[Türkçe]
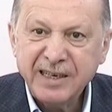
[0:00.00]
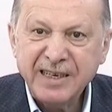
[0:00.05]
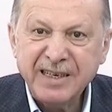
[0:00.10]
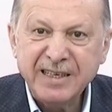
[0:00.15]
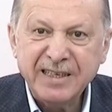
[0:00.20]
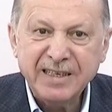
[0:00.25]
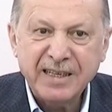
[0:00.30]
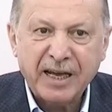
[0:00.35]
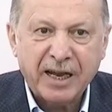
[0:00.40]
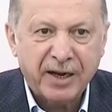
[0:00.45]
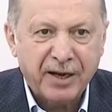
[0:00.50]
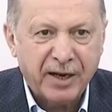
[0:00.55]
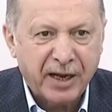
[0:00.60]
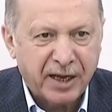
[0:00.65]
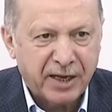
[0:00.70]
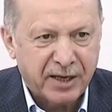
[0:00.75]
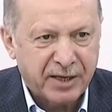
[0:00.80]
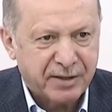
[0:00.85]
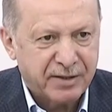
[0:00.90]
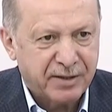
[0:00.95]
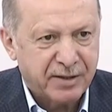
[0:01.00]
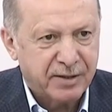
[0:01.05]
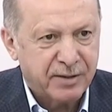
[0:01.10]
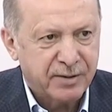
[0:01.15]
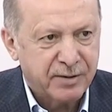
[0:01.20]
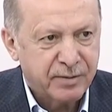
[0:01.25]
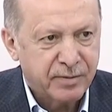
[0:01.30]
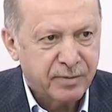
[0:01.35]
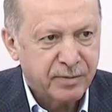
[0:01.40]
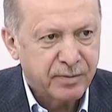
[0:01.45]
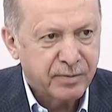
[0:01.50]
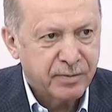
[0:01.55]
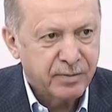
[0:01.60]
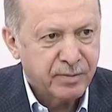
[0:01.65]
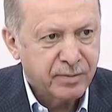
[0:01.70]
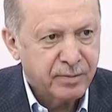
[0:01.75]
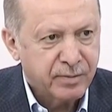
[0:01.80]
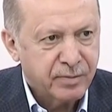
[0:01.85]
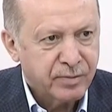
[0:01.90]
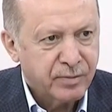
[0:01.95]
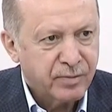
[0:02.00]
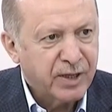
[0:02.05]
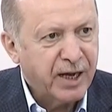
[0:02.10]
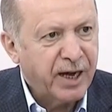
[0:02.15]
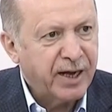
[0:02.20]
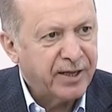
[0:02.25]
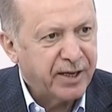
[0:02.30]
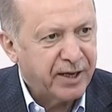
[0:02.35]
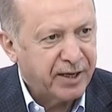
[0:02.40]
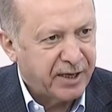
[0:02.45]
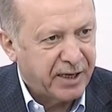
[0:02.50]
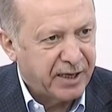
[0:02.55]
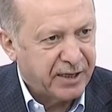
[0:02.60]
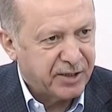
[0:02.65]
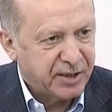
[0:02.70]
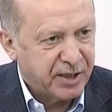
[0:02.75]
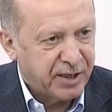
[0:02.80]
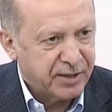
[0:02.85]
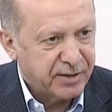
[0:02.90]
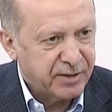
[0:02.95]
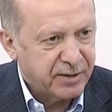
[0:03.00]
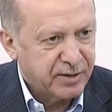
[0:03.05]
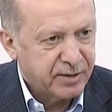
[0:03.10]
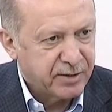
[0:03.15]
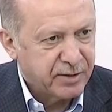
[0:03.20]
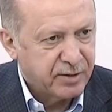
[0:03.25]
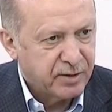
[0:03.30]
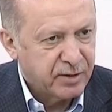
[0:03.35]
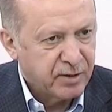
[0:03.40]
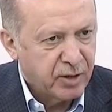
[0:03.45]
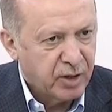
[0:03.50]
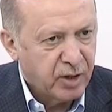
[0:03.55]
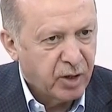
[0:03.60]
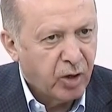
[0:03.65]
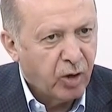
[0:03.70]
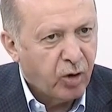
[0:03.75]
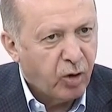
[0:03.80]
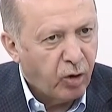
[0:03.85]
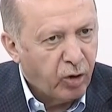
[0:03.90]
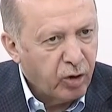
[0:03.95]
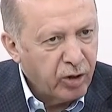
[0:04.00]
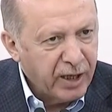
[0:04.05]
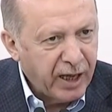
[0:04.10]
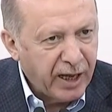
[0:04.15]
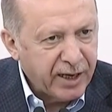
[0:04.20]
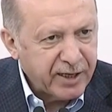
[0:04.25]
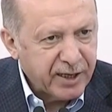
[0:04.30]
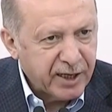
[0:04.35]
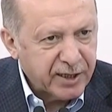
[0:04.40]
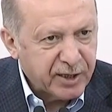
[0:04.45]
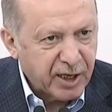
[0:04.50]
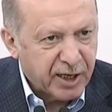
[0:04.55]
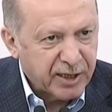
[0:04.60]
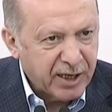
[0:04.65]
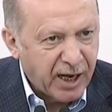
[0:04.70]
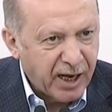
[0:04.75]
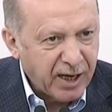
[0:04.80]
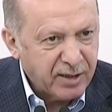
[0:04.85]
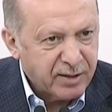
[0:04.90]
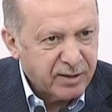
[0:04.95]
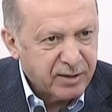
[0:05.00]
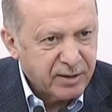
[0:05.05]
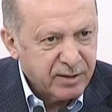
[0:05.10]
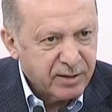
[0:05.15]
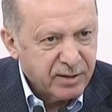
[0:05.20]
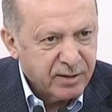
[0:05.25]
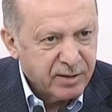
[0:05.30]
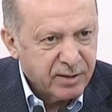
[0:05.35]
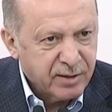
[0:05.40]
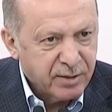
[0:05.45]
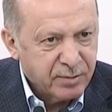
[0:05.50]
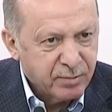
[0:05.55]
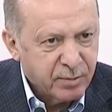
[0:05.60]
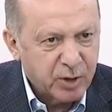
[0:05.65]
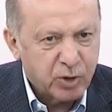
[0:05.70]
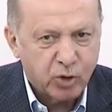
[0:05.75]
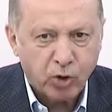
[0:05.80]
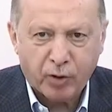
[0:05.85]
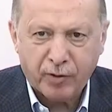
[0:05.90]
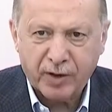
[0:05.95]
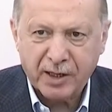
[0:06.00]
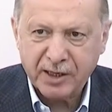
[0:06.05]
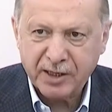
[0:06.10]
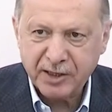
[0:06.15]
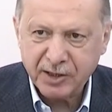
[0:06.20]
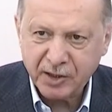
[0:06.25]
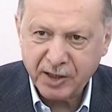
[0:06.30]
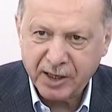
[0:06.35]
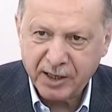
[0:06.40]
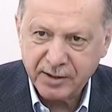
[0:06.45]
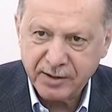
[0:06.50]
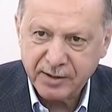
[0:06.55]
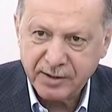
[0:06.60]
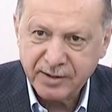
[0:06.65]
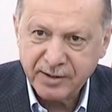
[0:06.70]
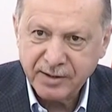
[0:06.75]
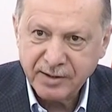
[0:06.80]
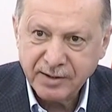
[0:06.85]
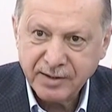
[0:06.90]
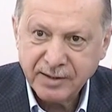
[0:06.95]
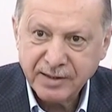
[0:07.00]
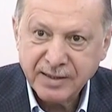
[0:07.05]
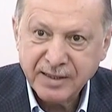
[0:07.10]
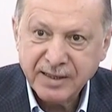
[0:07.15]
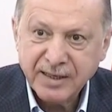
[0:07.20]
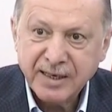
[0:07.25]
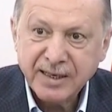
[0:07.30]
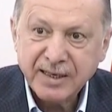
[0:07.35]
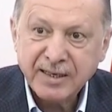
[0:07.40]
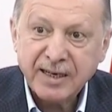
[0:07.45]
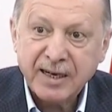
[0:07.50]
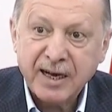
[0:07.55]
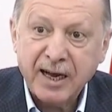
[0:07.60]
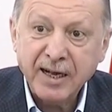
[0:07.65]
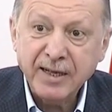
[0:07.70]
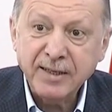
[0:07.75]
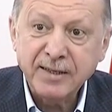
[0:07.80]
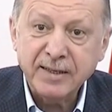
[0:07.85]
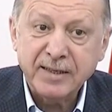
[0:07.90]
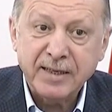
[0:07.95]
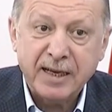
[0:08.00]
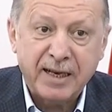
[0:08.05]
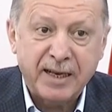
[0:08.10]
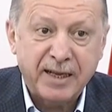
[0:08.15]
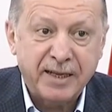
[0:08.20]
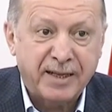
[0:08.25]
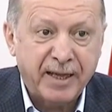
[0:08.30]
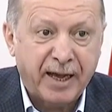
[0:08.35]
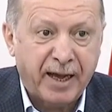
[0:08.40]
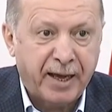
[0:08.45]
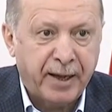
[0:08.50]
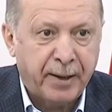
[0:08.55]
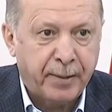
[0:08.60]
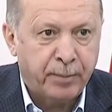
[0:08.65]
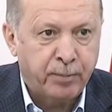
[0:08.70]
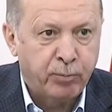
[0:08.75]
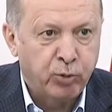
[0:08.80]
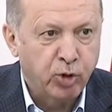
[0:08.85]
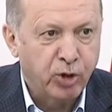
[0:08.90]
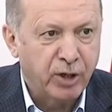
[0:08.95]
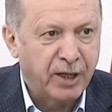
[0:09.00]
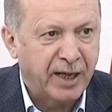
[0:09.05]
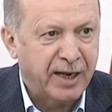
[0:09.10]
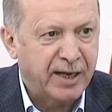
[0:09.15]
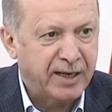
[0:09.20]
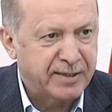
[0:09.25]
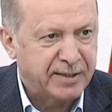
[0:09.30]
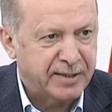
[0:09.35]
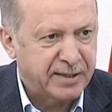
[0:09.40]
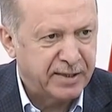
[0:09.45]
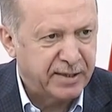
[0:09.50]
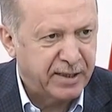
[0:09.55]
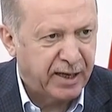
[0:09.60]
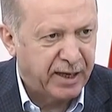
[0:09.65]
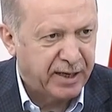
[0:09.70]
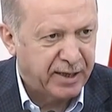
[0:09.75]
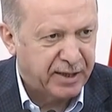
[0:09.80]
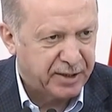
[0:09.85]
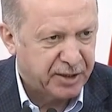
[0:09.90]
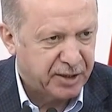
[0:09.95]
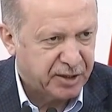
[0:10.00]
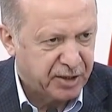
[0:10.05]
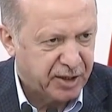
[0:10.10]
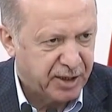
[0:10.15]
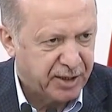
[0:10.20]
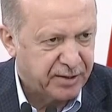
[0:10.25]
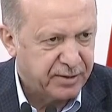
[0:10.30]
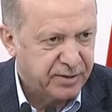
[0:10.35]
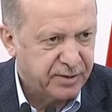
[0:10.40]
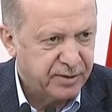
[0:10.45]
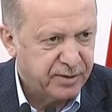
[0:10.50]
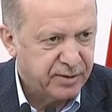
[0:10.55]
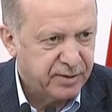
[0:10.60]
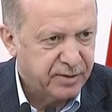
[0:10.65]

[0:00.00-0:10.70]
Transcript: İnlerine girdik. Daha da gireceğiz. Onlar kaçacak, biz kovalayacağız. Kandili de bunlara zindan edeceğiz.